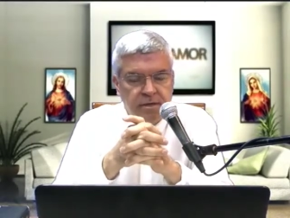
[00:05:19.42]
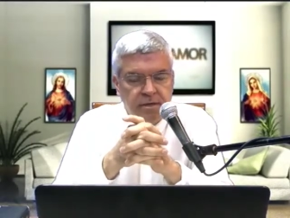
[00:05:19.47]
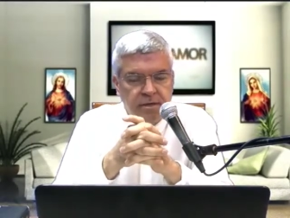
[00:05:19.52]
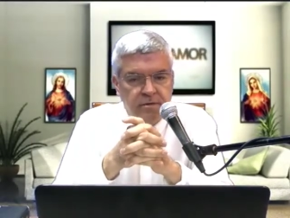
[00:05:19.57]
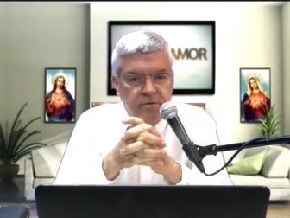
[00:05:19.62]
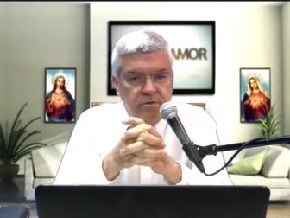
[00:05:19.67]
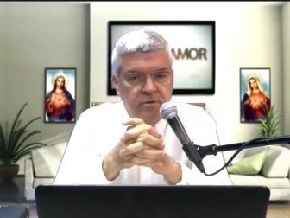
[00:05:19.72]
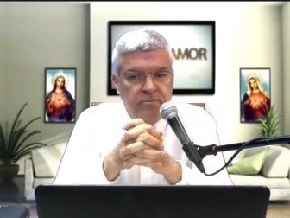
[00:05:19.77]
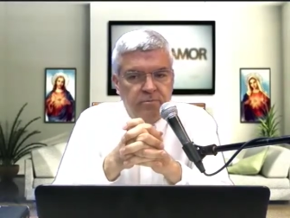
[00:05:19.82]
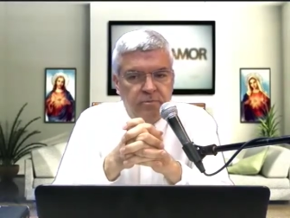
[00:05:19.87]

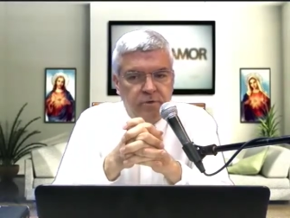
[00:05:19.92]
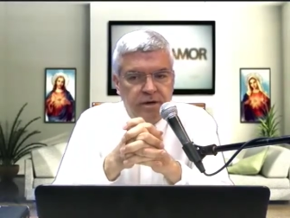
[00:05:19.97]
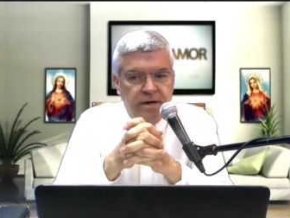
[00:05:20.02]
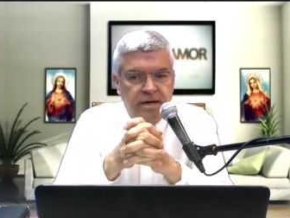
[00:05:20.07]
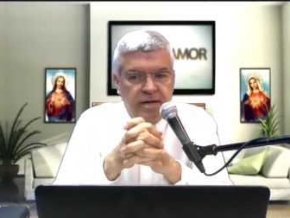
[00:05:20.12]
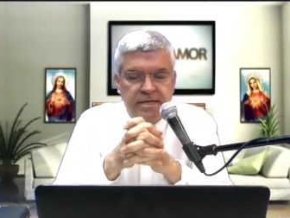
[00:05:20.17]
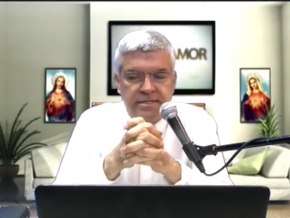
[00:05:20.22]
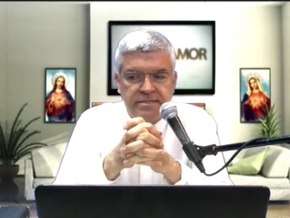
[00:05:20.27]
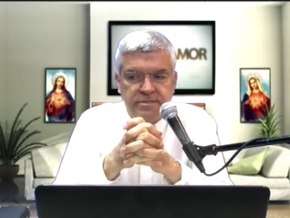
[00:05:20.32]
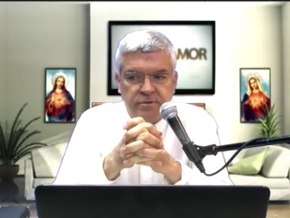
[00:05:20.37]
no por
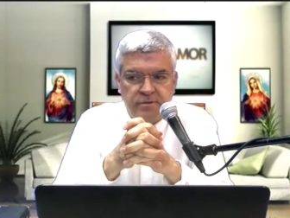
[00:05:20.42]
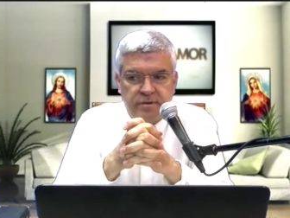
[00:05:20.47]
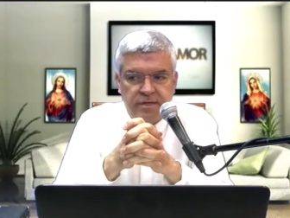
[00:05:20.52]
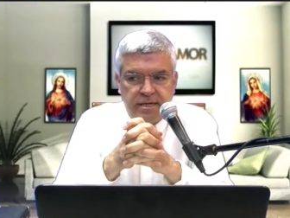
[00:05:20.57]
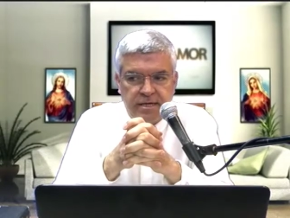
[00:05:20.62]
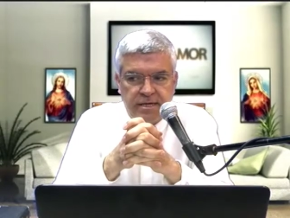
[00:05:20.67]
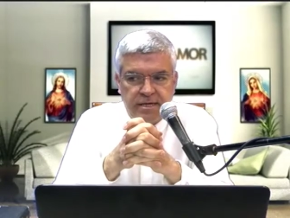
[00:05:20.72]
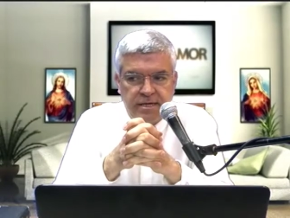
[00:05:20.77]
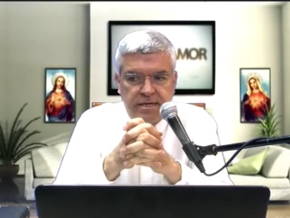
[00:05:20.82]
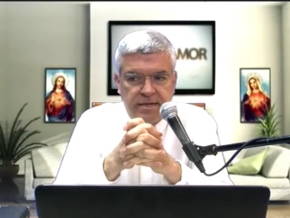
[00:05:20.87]
el hecho
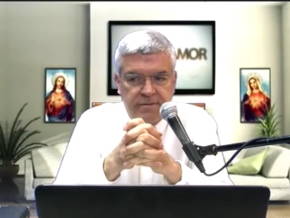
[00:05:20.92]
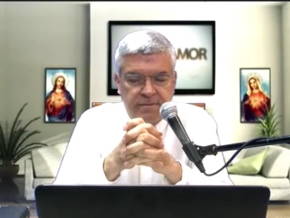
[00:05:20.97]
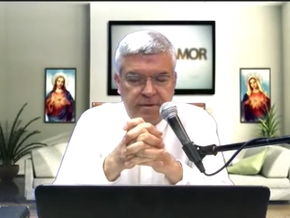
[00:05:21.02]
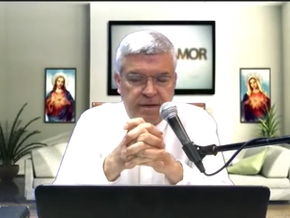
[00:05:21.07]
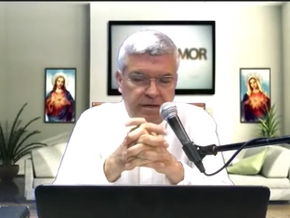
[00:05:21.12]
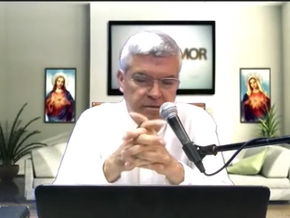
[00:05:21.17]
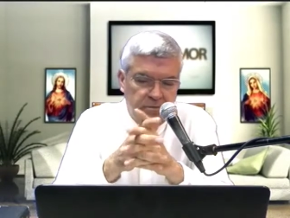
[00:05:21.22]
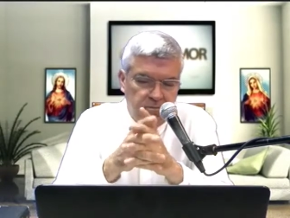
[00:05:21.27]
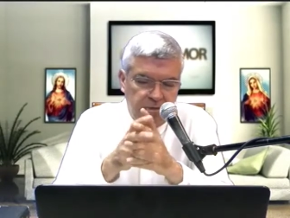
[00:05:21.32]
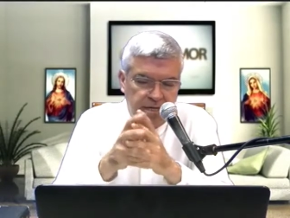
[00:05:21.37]
de que
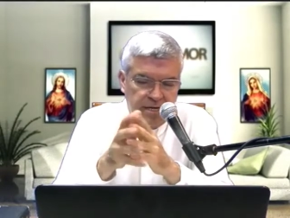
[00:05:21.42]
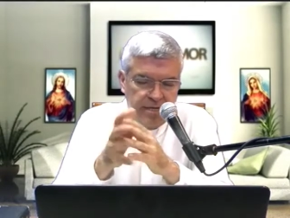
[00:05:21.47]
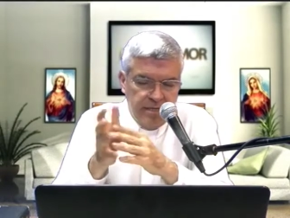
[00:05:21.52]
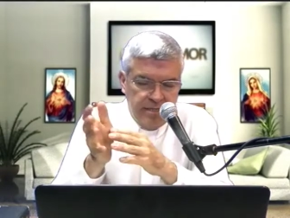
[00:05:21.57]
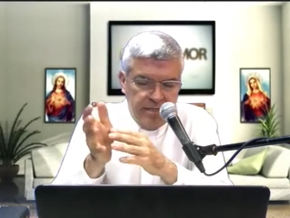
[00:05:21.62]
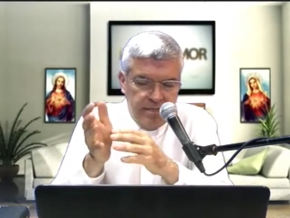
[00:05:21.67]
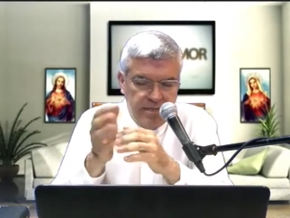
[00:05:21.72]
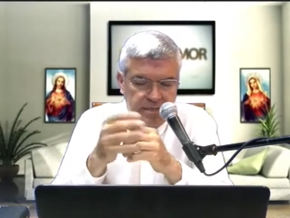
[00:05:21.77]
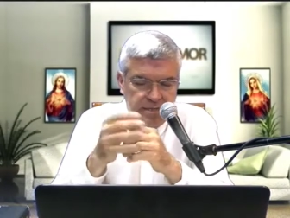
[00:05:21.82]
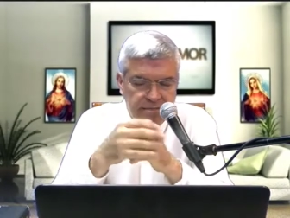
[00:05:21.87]
hay una
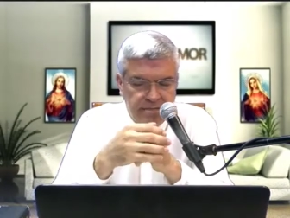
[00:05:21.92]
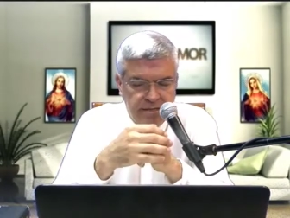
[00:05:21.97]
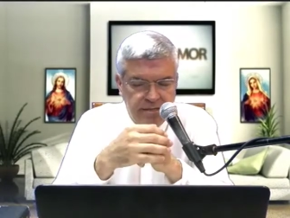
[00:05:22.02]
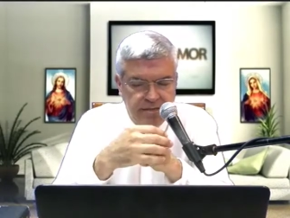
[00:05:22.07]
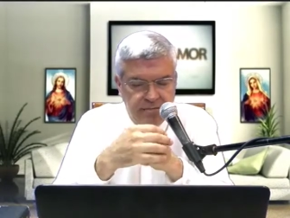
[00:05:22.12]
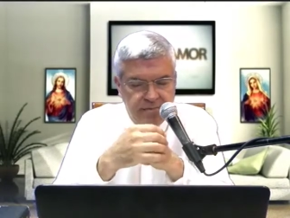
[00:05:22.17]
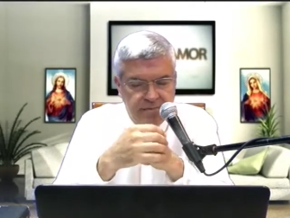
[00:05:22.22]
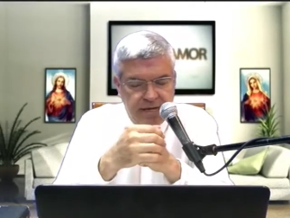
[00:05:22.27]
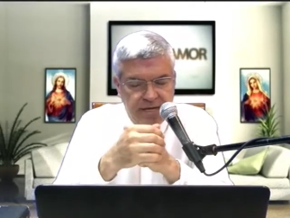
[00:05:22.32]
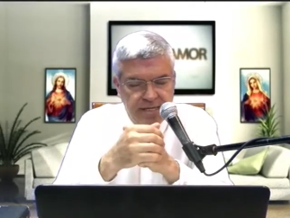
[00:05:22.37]
gente que
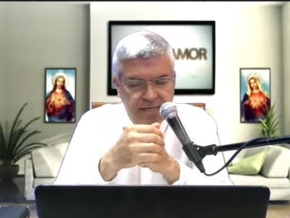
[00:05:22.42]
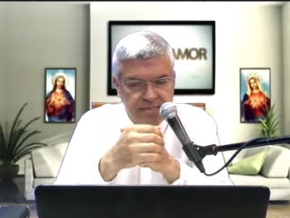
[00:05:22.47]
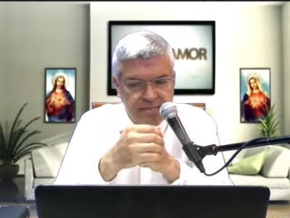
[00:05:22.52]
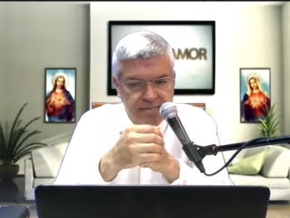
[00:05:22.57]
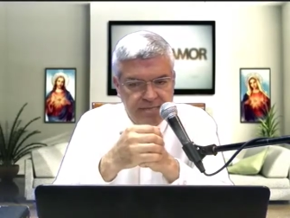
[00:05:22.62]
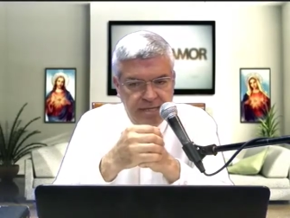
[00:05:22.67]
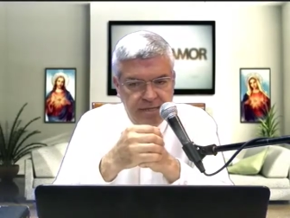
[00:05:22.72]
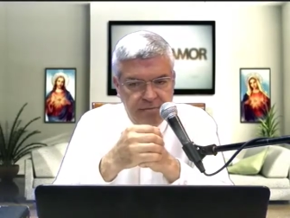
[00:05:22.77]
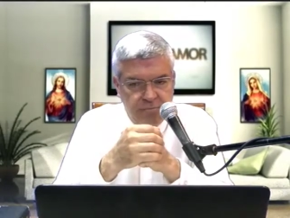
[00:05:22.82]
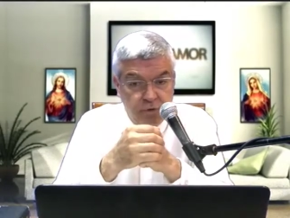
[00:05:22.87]
se va al
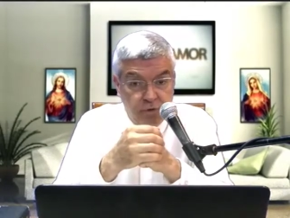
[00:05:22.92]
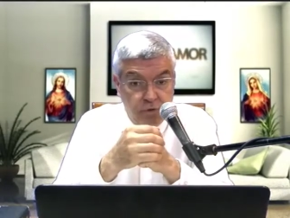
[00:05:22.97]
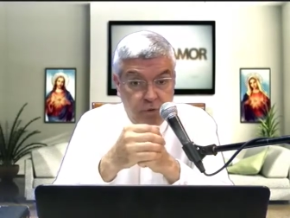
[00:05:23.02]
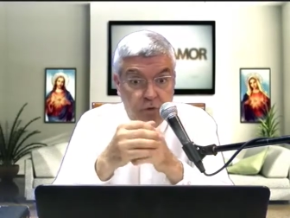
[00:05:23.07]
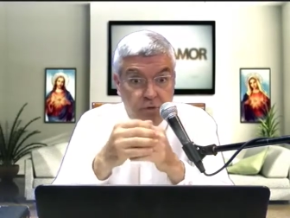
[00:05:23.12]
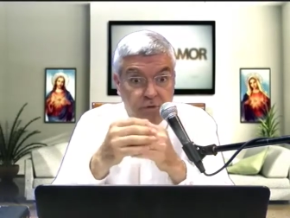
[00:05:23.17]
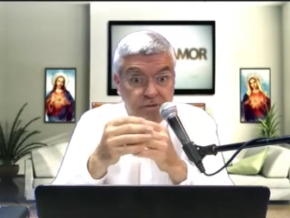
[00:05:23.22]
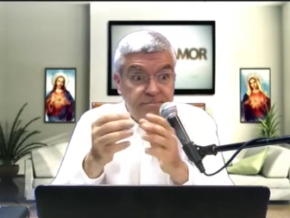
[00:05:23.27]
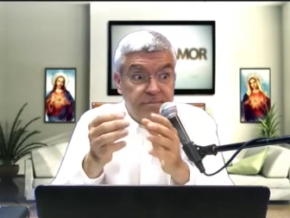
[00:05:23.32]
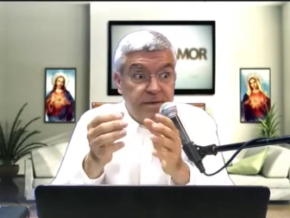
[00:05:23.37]
extremo y
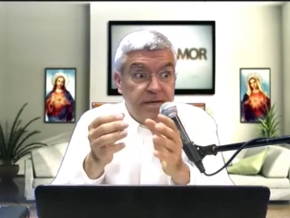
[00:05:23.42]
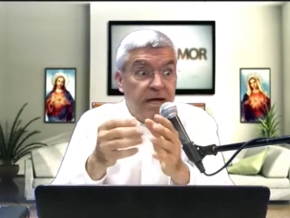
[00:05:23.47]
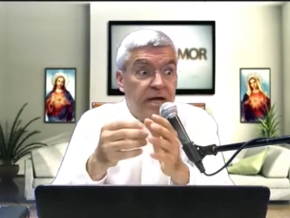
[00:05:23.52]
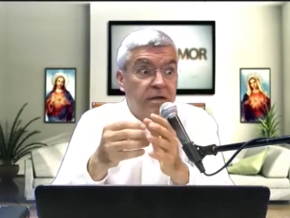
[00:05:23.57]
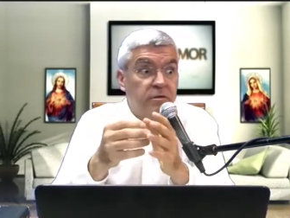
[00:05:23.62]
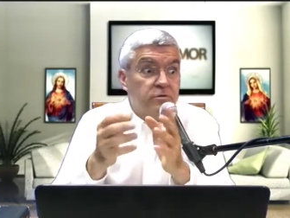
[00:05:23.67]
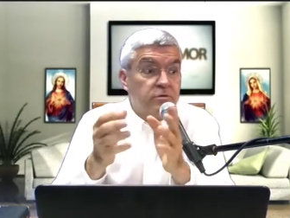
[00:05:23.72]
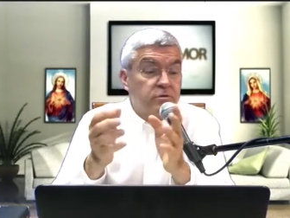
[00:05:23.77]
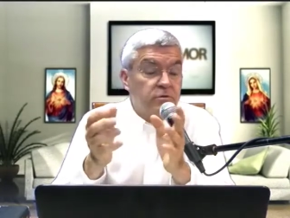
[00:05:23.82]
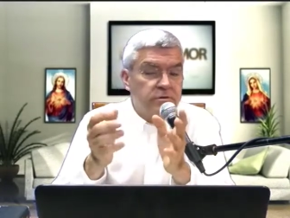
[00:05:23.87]
todo es
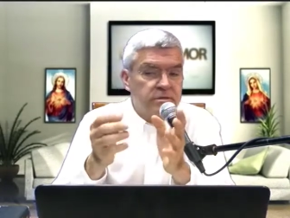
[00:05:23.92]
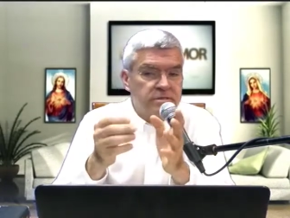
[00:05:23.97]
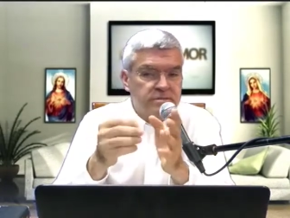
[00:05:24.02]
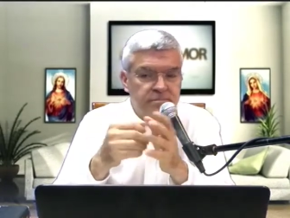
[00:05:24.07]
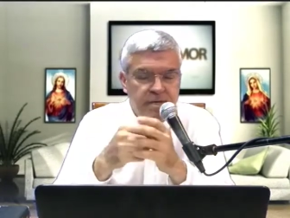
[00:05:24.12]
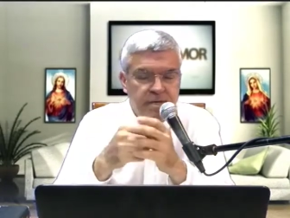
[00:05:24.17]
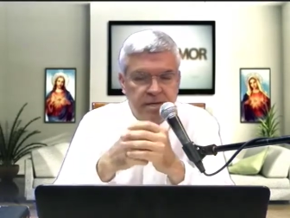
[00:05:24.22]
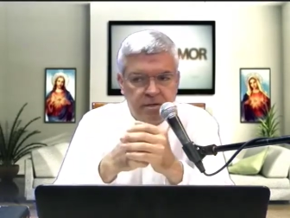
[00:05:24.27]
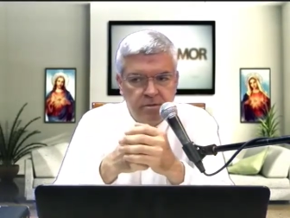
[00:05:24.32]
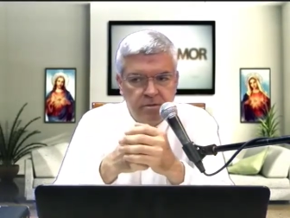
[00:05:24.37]
pecado, todo es
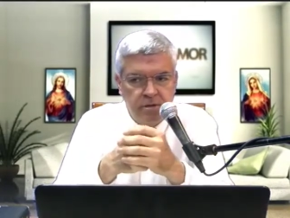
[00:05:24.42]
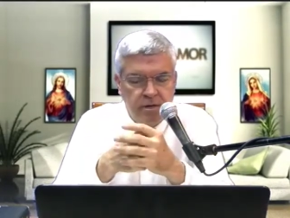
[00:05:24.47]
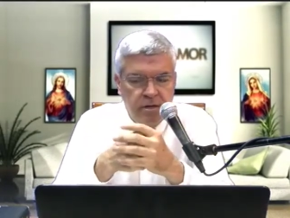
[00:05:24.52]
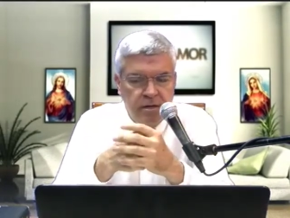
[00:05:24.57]
pecado,